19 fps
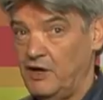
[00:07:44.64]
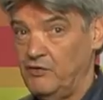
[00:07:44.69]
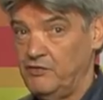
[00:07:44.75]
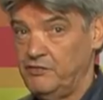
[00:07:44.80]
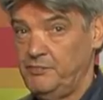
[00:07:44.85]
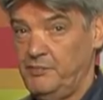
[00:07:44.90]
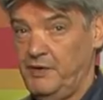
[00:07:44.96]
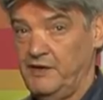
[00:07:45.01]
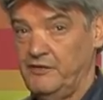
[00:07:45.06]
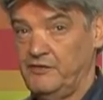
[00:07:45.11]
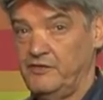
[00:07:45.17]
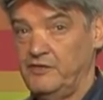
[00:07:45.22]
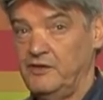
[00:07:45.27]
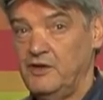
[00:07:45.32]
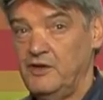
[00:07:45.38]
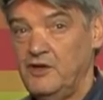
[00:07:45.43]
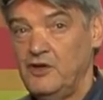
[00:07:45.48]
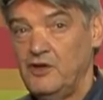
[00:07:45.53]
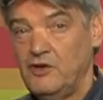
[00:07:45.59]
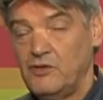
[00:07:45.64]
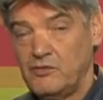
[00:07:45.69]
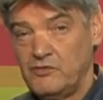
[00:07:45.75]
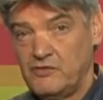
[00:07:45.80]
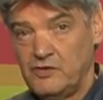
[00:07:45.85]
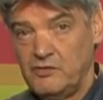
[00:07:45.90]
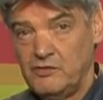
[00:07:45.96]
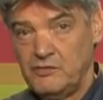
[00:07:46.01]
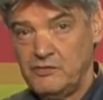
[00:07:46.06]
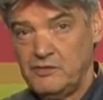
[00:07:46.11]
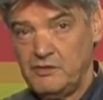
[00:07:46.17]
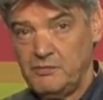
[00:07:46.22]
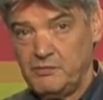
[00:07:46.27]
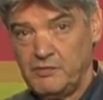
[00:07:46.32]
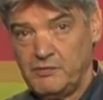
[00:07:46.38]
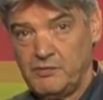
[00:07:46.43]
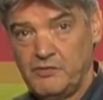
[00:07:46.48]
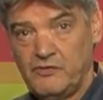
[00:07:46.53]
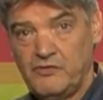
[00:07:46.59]
aufpassen. Unser
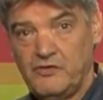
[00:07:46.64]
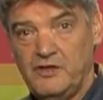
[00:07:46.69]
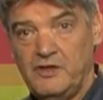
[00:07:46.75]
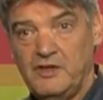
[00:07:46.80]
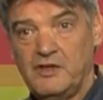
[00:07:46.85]
Unterbewusstsein,